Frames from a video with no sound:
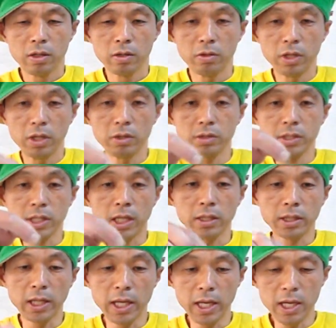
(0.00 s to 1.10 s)
これを使っ
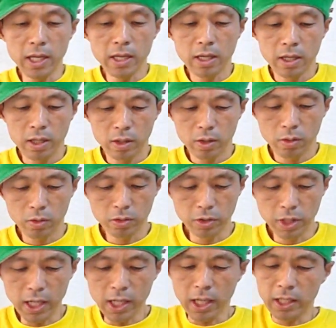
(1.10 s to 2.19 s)
てこの
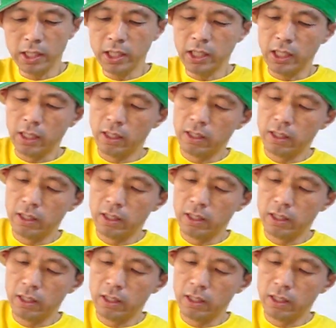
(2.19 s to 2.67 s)
中に